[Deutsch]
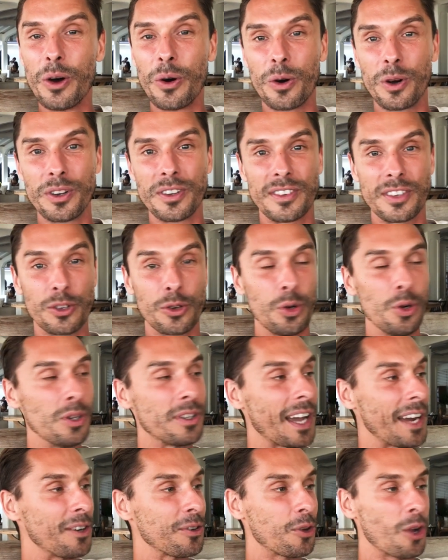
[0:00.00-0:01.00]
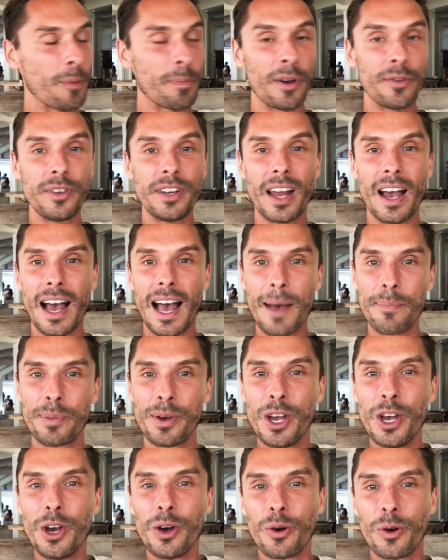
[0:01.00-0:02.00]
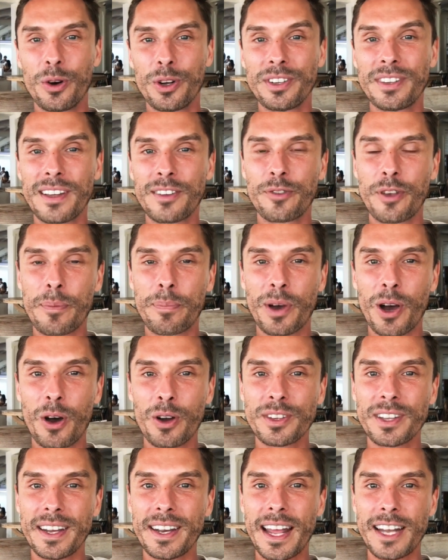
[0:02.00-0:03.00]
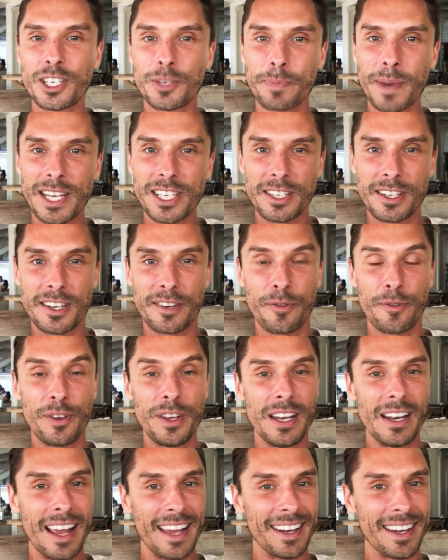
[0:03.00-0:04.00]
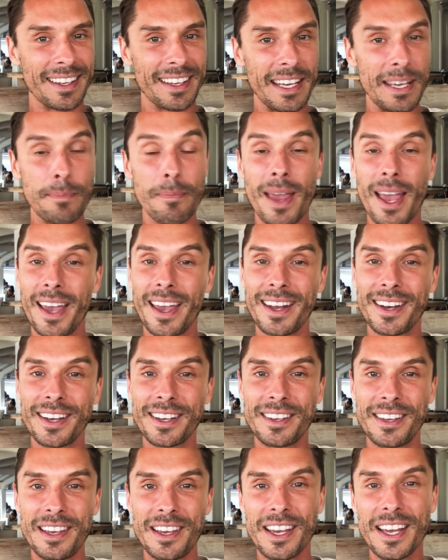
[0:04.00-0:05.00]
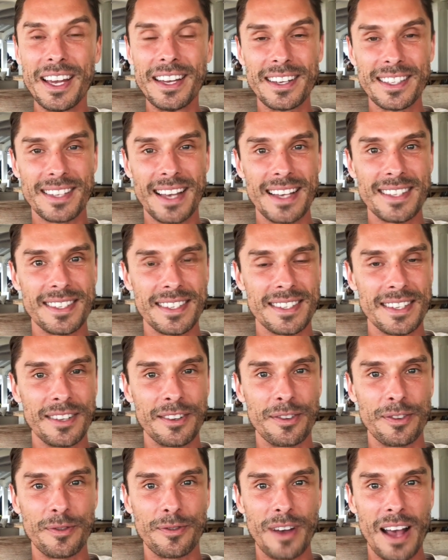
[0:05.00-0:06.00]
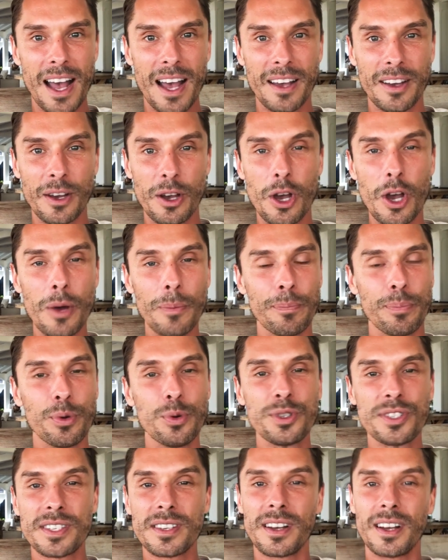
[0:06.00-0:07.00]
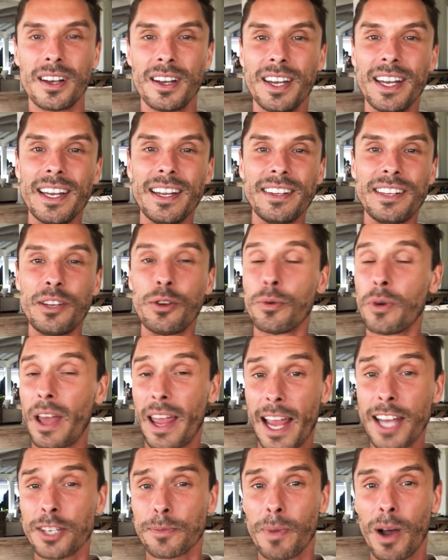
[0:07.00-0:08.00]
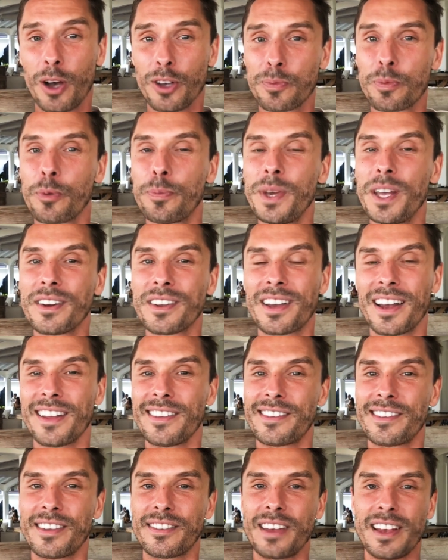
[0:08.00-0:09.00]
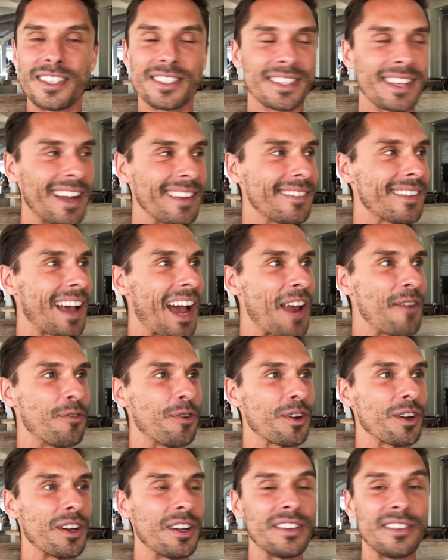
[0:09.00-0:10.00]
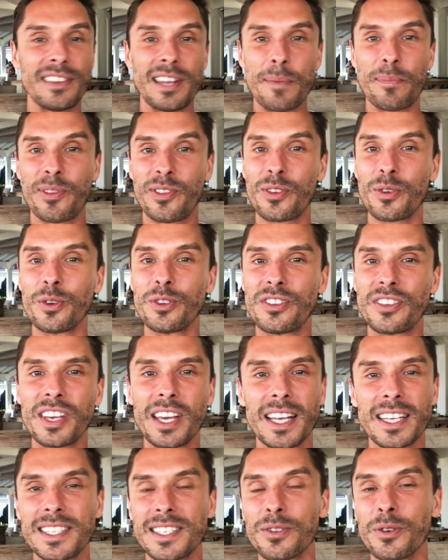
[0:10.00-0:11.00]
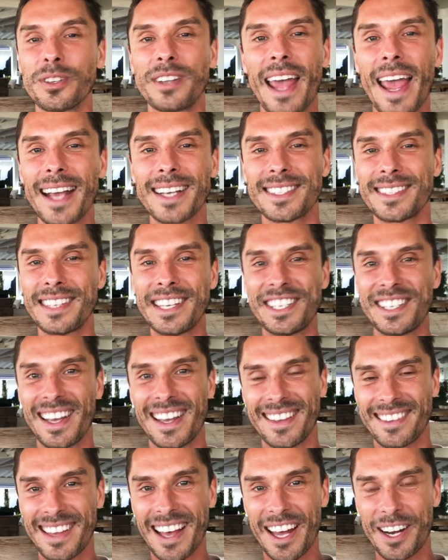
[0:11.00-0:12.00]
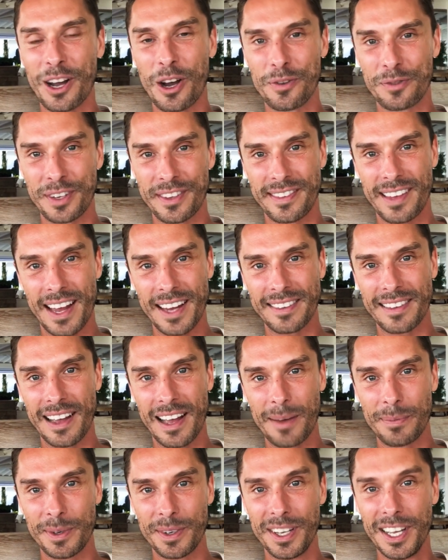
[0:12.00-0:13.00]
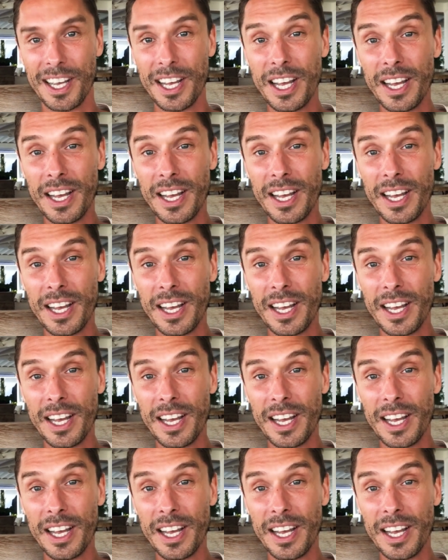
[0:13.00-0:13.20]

und kühlt deinen Körper wieder ab und das verbraucht dann entsprechend viel Energie, mehr Energie. Das heißt, es sind wahre Booster, die du echt mal ausprobieren kannst. Das heißt, ganz einfache Tipps und Tricks und Hacks, die ich dir jetzt gerade aufgezeigt habe